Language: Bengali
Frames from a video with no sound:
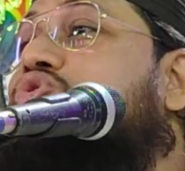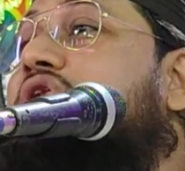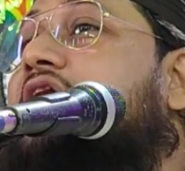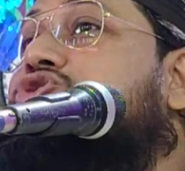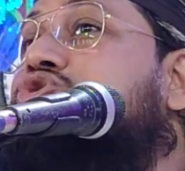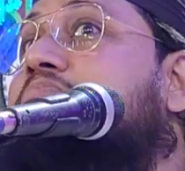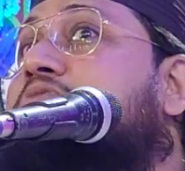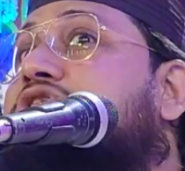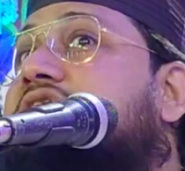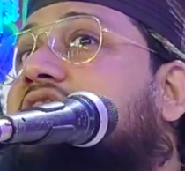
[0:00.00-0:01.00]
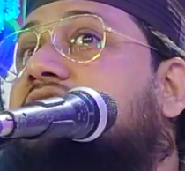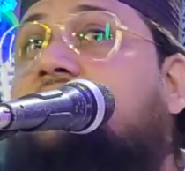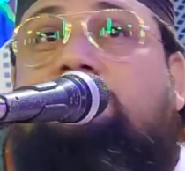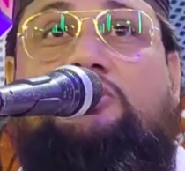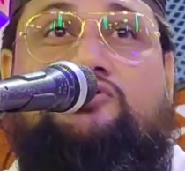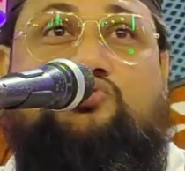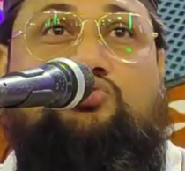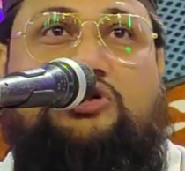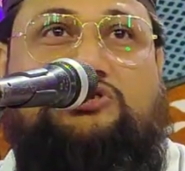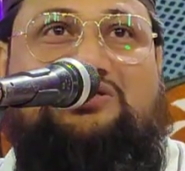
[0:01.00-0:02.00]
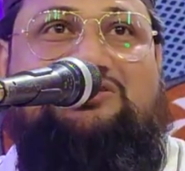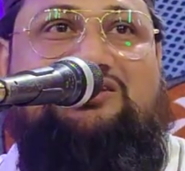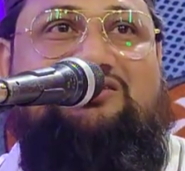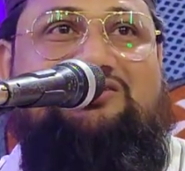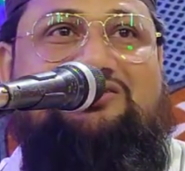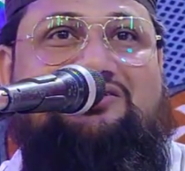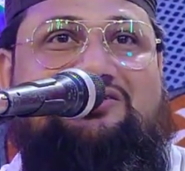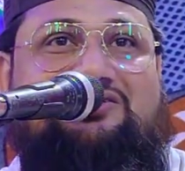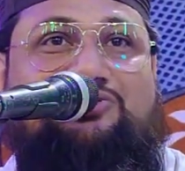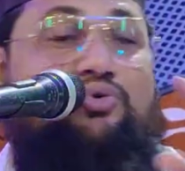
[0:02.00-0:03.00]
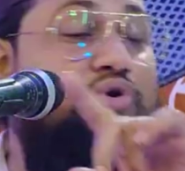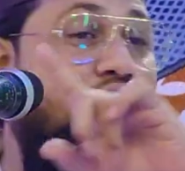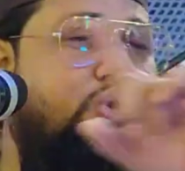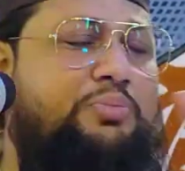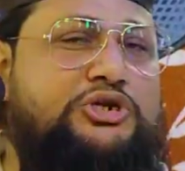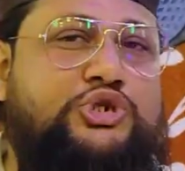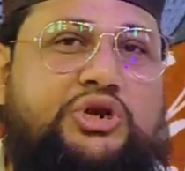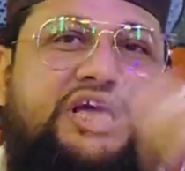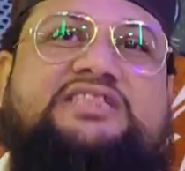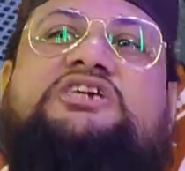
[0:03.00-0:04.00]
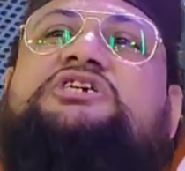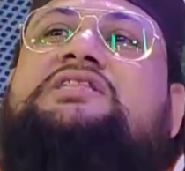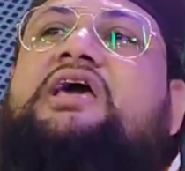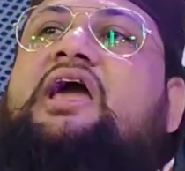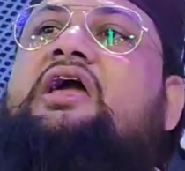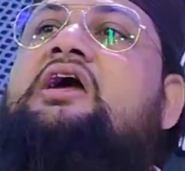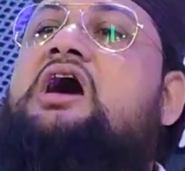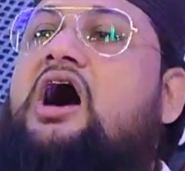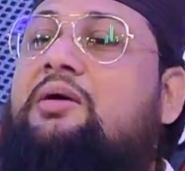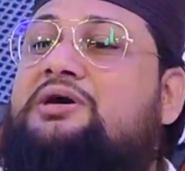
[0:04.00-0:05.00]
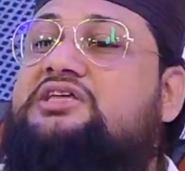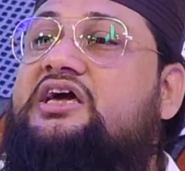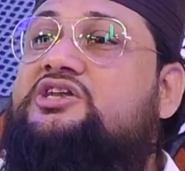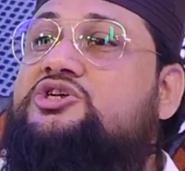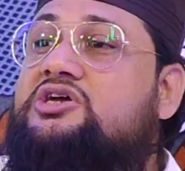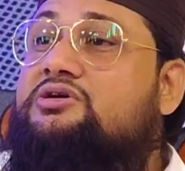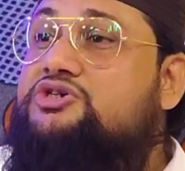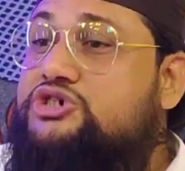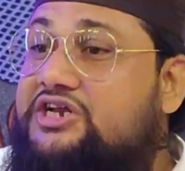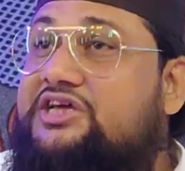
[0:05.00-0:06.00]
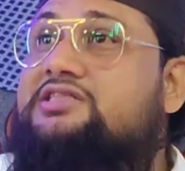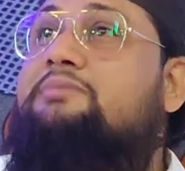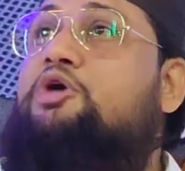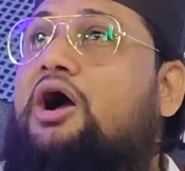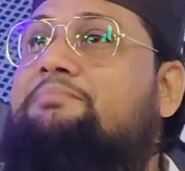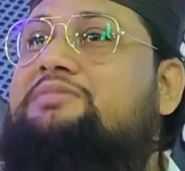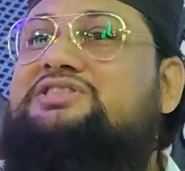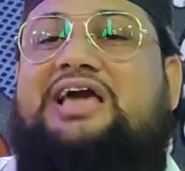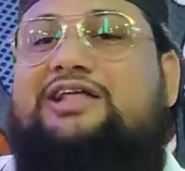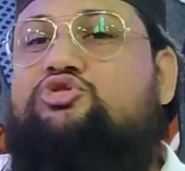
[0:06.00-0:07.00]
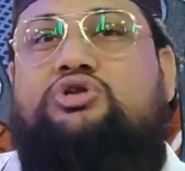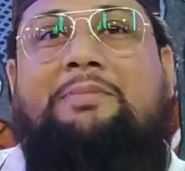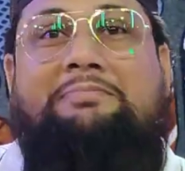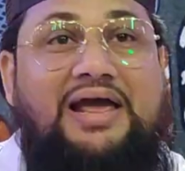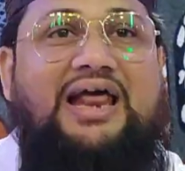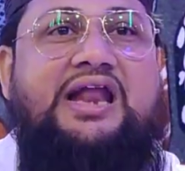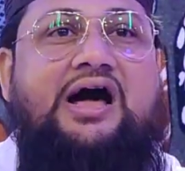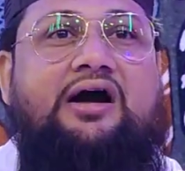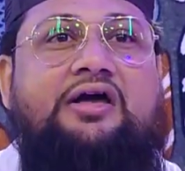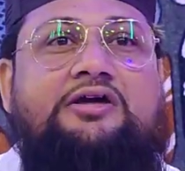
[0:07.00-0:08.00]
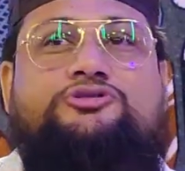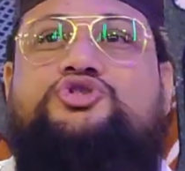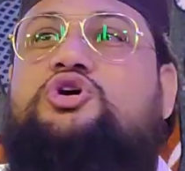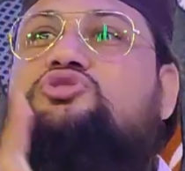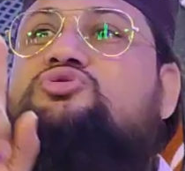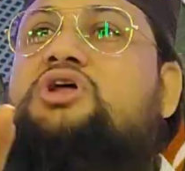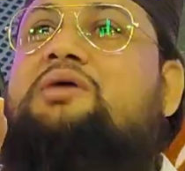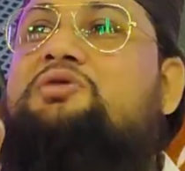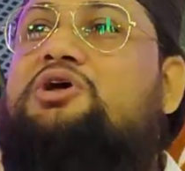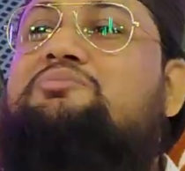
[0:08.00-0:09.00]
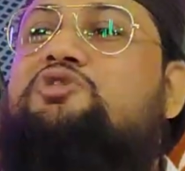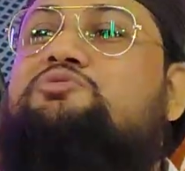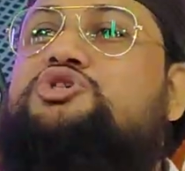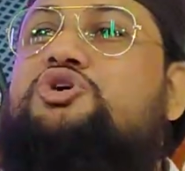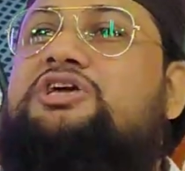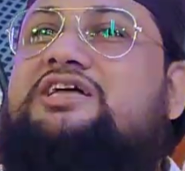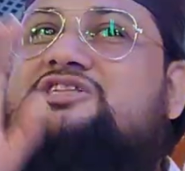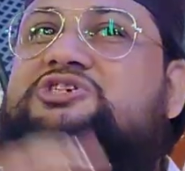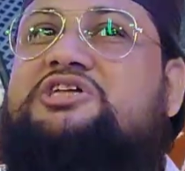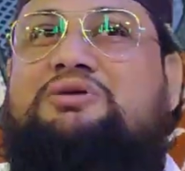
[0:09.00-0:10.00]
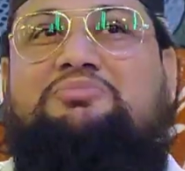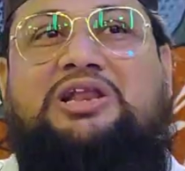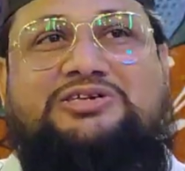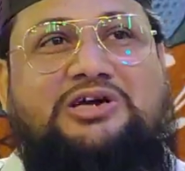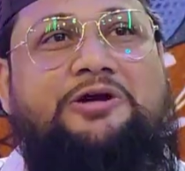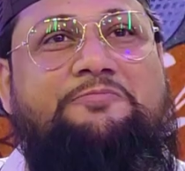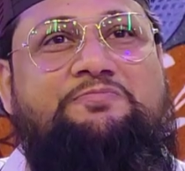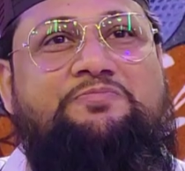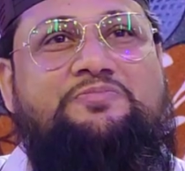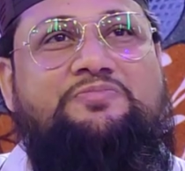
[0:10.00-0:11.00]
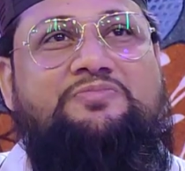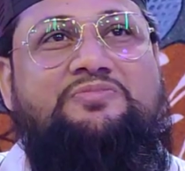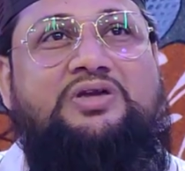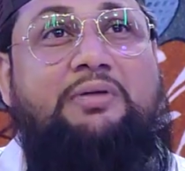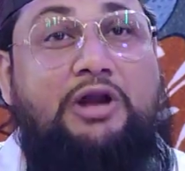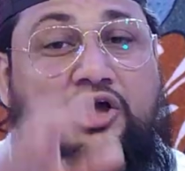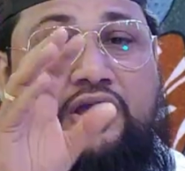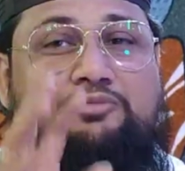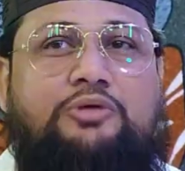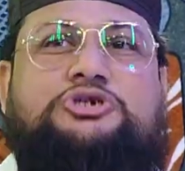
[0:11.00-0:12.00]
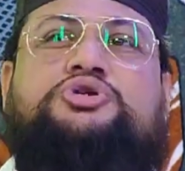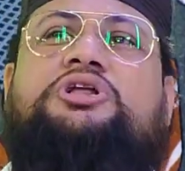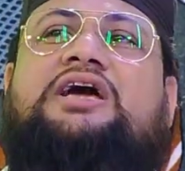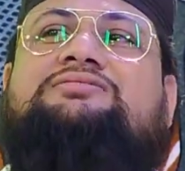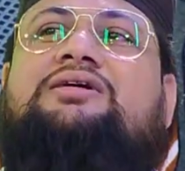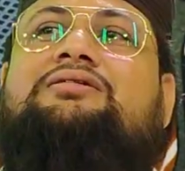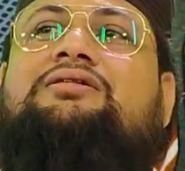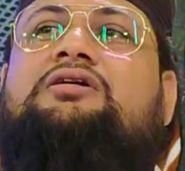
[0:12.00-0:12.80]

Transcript: দুই লাখ চব্বিশ হাজার নবী রসুল এসেছেন কোন নবী শরিয়াতের সাথে আমাদের শরিয়াতে মোহাম্মদ এতটা মেলে না যতটা ইব্রাহিম নবী শরিয়াতের সাথে মিলে যায় এব্রাহিম নবী শরিয়াতের